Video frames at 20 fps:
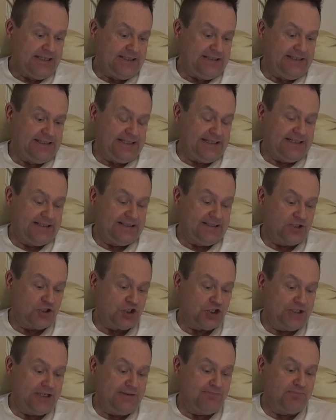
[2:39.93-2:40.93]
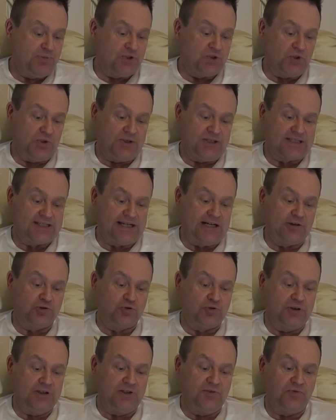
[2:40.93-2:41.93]
Der steht besonders
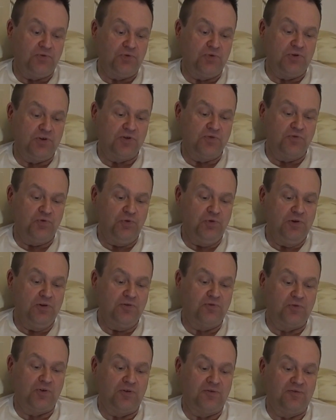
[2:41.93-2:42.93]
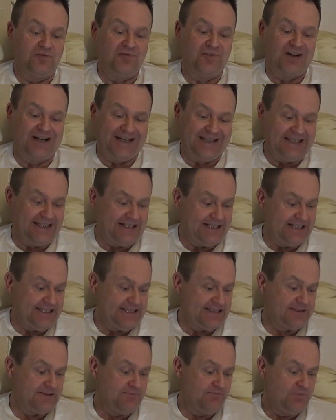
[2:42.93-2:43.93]
aktuell für Gefühle von
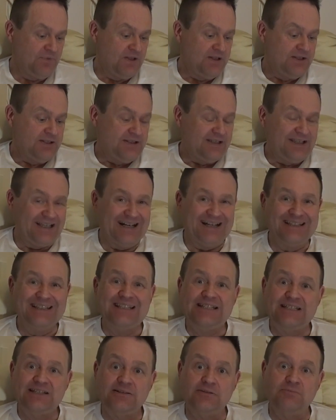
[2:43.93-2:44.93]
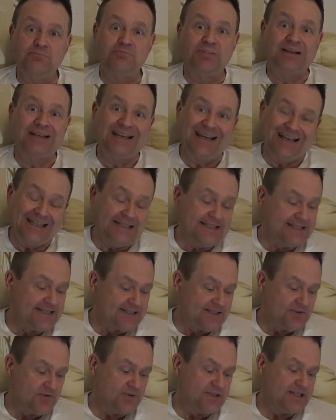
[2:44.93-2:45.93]
Freiheit, ja, nicht
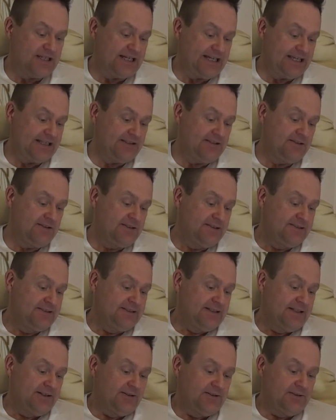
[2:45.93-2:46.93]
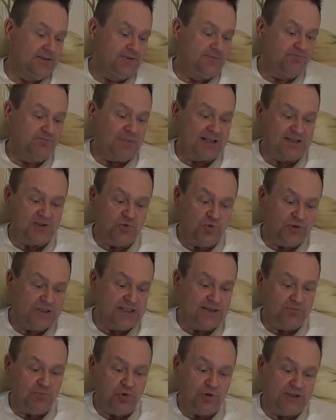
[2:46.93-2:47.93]
begrenzt zu sein. Ähm, man sucht
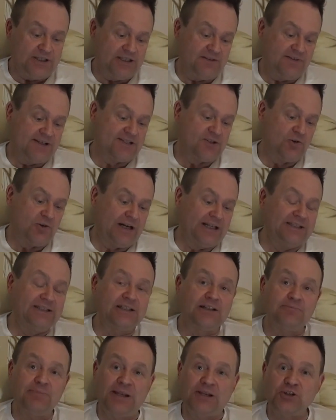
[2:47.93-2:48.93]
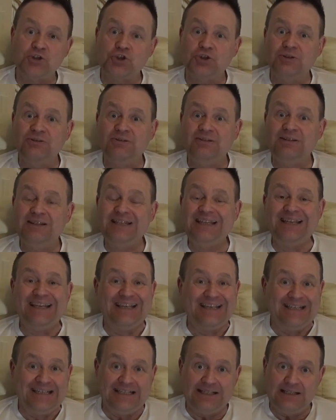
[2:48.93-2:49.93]
sich möglicherweise auch andere Menschen, die
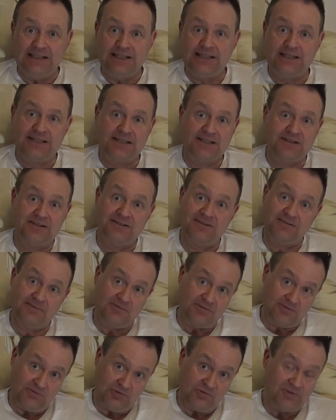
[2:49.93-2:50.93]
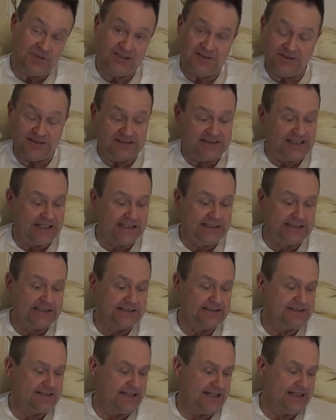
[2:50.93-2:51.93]
ähnlich unsere
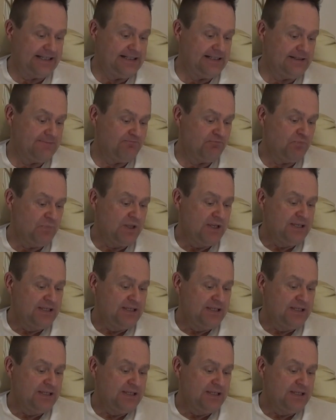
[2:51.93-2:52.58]
Gedanken teilen